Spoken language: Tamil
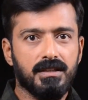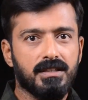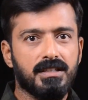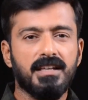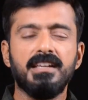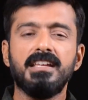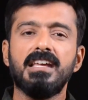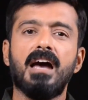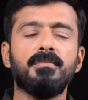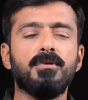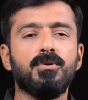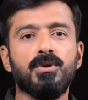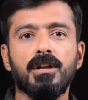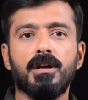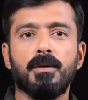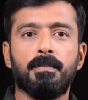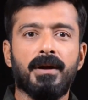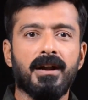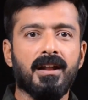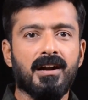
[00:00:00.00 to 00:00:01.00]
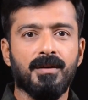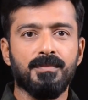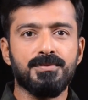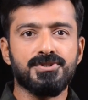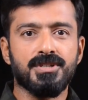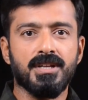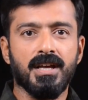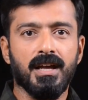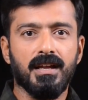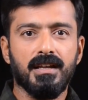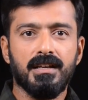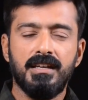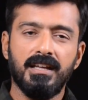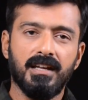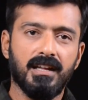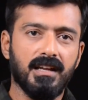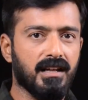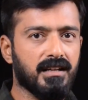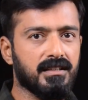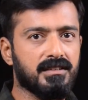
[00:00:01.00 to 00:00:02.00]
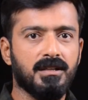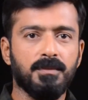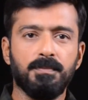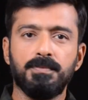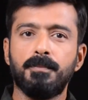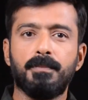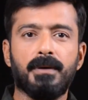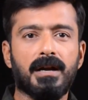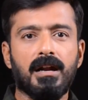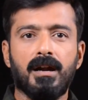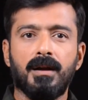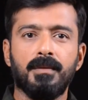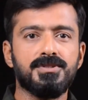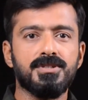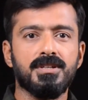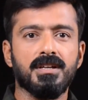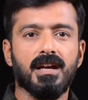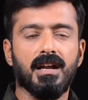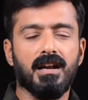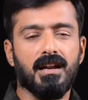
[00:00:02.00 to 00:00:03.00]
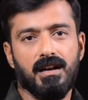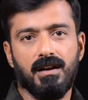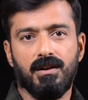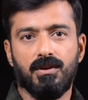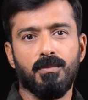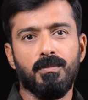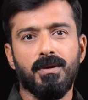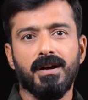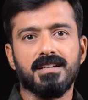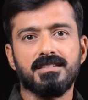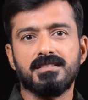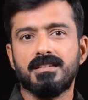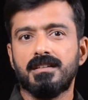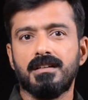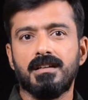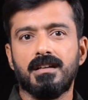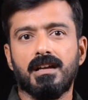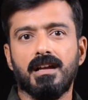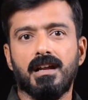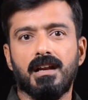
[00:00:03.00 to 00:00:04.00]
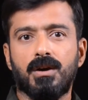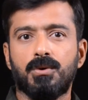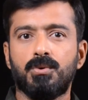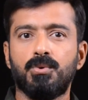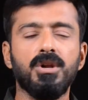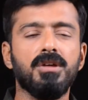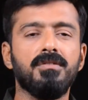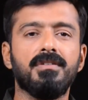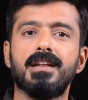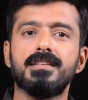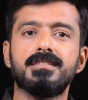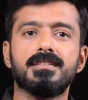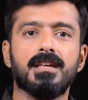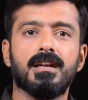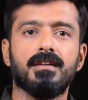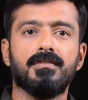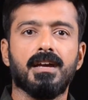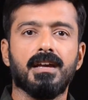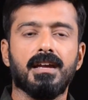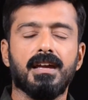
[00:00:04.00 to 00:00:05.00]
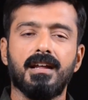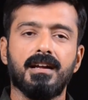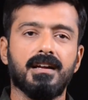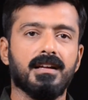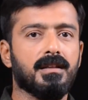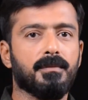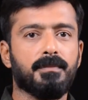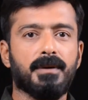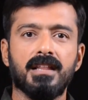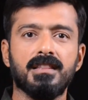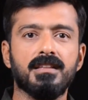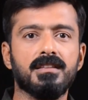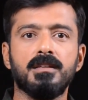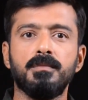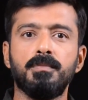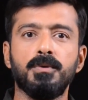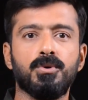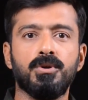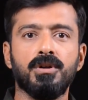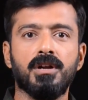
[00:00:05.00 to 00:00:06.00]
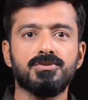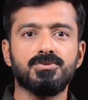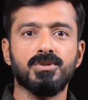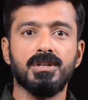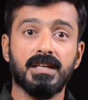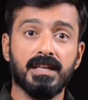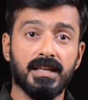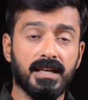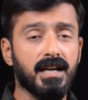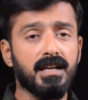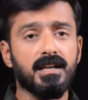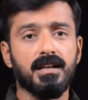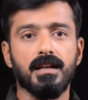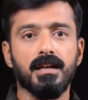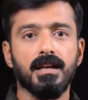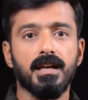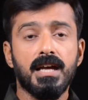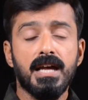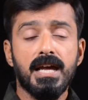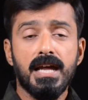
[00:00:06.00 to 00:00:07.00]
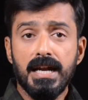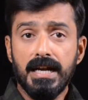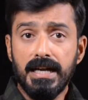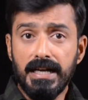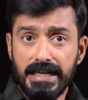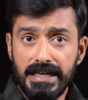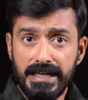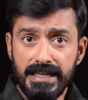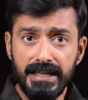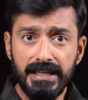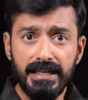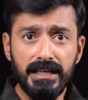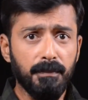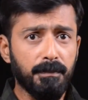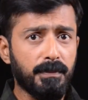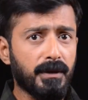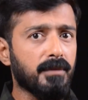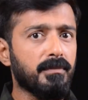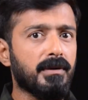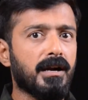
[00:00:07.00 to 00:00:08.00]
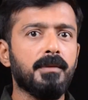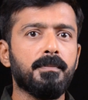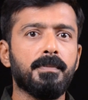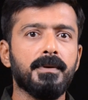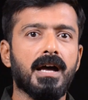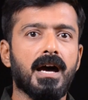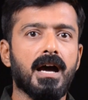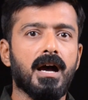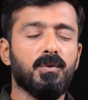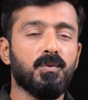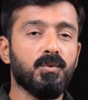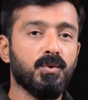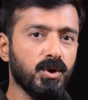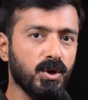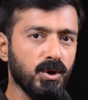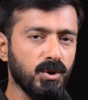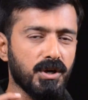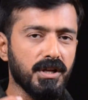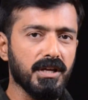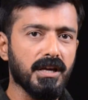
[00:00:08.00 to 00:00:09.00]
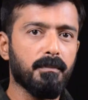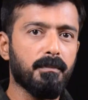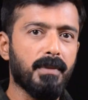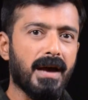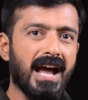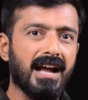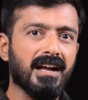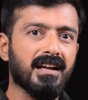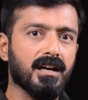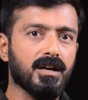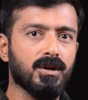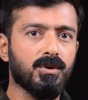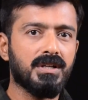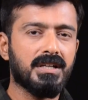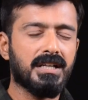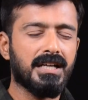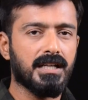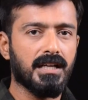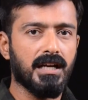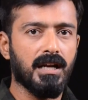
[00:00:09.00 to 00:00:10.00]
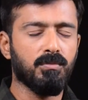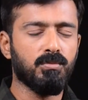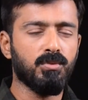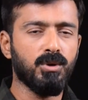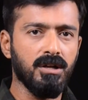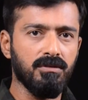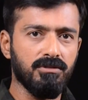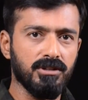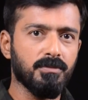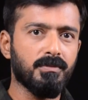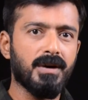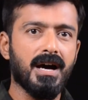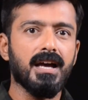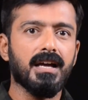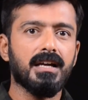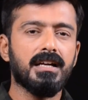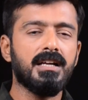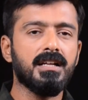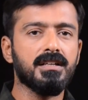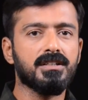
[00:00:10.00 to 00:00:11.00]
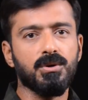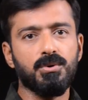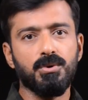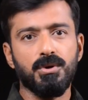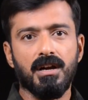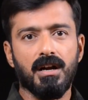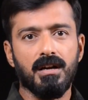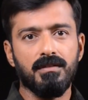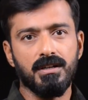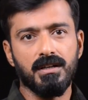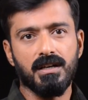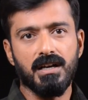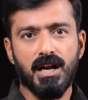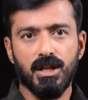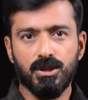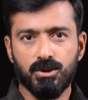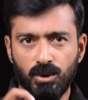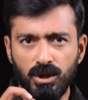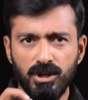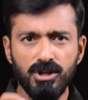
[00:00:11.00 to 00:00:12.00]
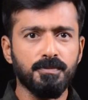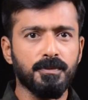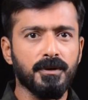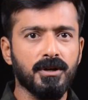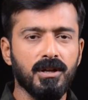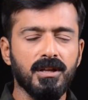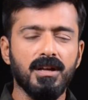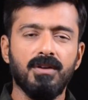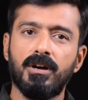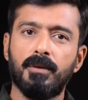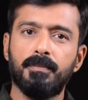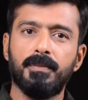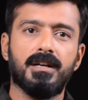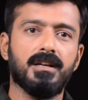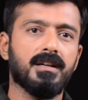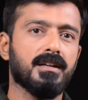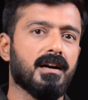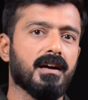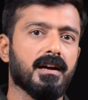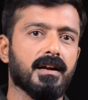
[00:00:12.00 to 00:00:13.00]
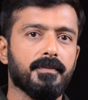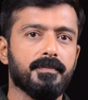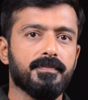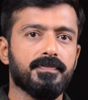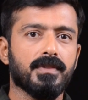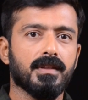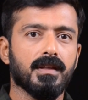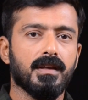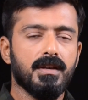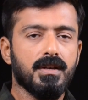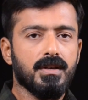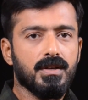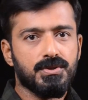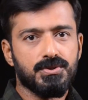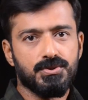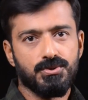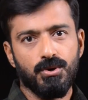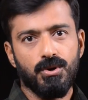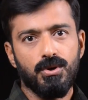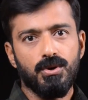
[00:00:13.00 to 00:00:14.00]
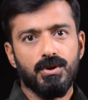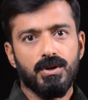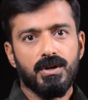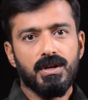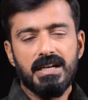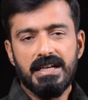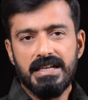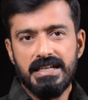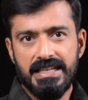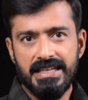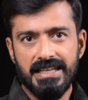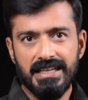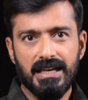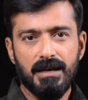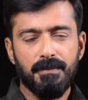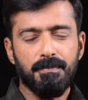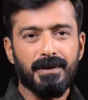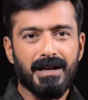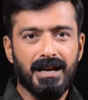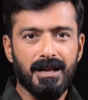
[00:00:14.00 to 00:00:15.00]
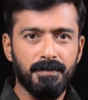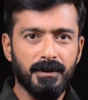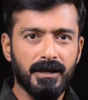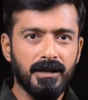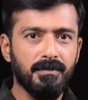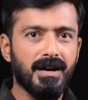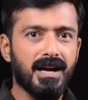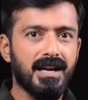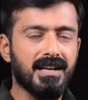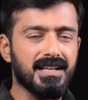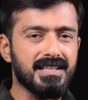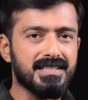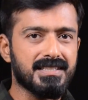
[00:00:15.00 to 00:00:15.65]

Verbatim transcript: தெரியாமல் உங்களுக்கு பணம் அனுப்பிச்சிட்டேன் நீங்கள் எனக்கு திருப்பி பணம் அனுப்பிச்சிருங்க நான் ரொம்ப கஷ்டத்தில் இருக்கேன் நான் கூலி வேலை செய்கிறவன் எனக்கு அந்த பணத்தை திருப்பி கொடுங்கன்னு சொல்லி கேட்டு நீங்கள் பணம் அனுப்பினா உங்களுடைய பேங்க் அக்கௌண்ட் டீட்டெயிலை முழுவதுமாக எடுக்கக்கூடிய அளவிற்கான தொழில்நுட்பங்களையும் அவங்க பெற்றிருக்காங்க ஸோ நீங்கள் பணப்பரிமாற்ற